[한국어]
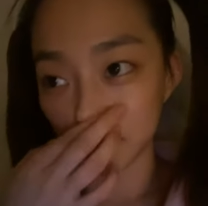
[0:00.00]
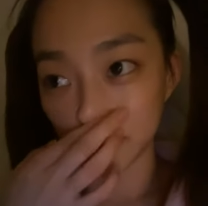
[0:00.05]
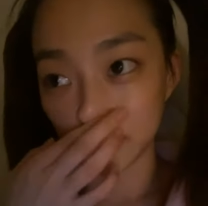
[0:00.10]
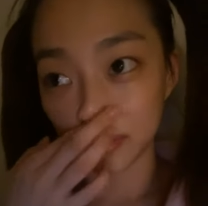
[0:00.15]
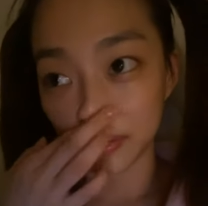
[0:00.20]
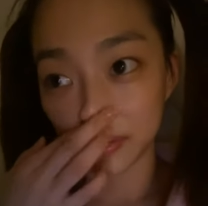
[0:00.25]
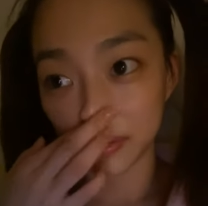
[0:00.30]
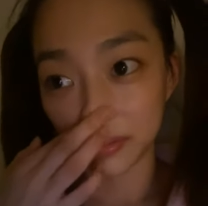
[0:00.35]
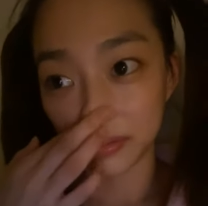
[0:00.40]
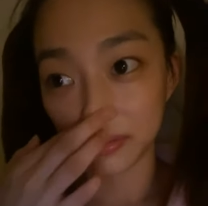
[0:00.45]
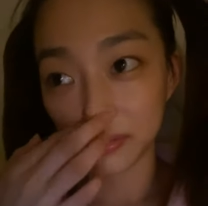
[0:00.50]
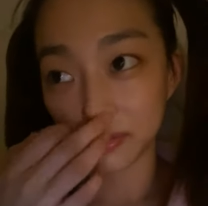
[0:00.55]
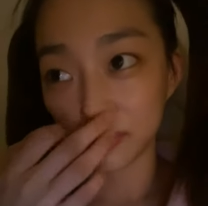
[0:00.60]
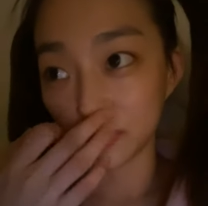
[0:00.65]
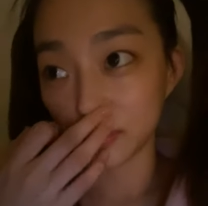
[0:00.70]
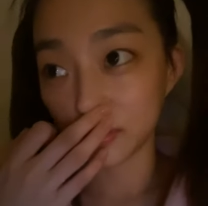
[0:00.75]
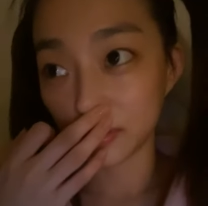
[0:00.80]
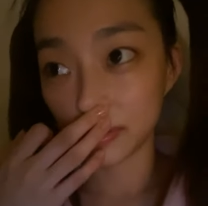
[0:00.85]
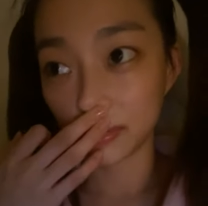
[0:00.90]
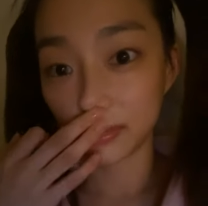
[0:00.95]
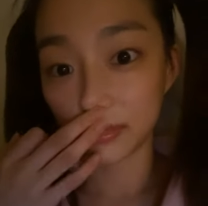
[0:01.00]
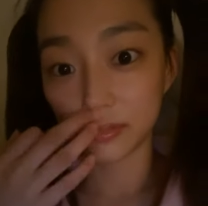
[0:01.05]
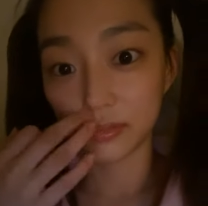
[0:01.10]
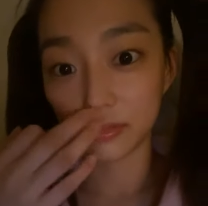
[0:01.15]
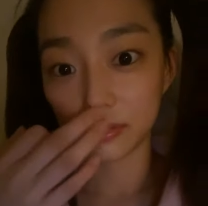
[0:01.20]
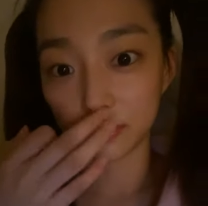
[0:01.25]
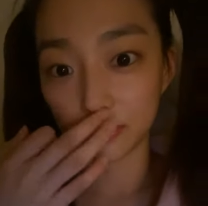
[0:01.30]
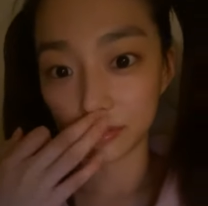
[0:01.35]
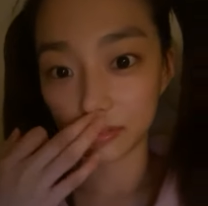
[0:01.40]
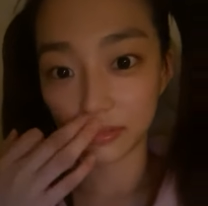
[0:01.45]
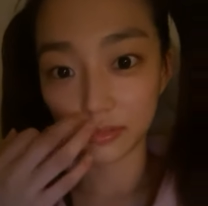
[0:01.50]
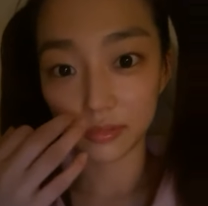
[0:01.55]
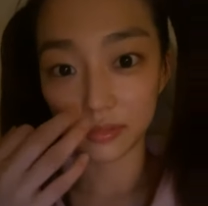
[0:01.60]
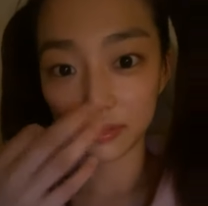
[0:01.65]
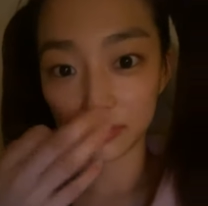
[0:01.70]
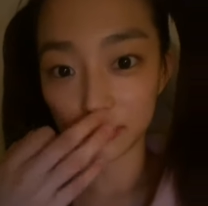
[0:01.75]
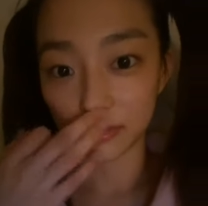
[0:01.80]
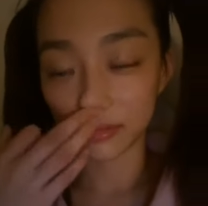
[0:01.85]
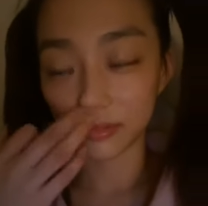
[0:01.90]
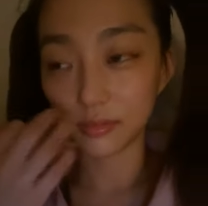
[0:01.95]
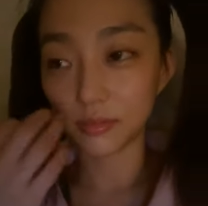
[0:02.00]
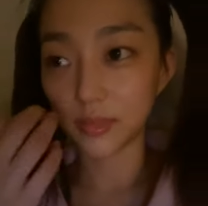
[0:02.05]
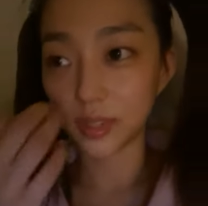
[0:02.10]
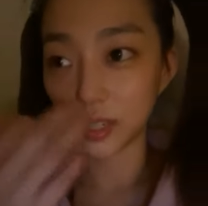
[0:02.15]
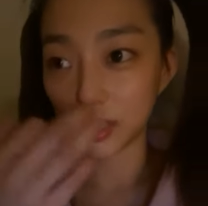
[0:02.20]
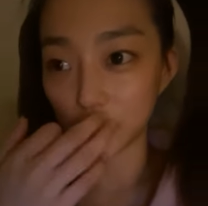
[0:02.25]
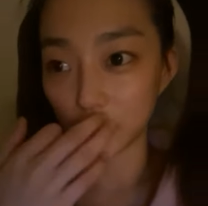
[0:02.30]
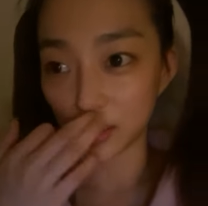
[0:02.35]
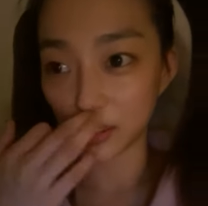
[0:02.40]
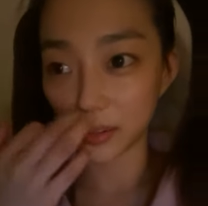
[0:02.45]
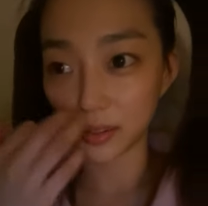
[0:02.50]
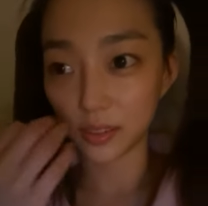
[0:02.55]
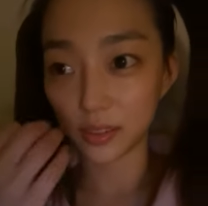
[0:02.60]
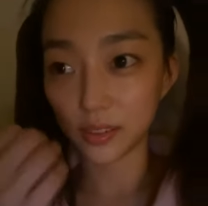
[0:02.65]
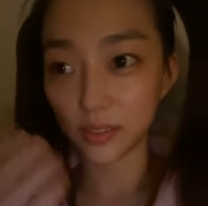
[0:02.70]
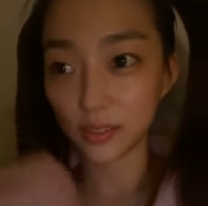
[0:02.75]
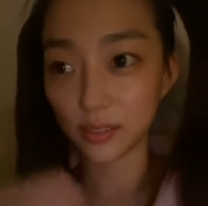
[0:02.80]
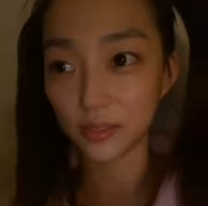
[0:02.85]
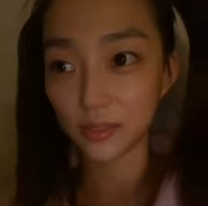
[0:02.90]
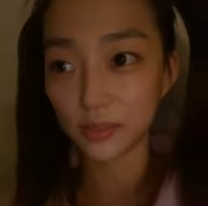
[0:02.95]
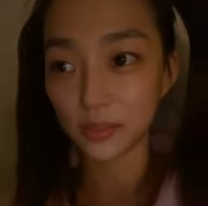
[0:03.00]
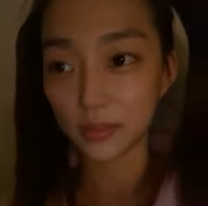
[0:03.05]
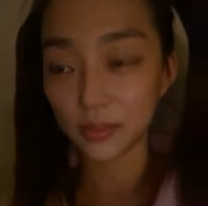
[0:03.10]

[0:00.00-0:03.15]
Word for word: 심심해서 뜨개질하고 있어요. 맞아요.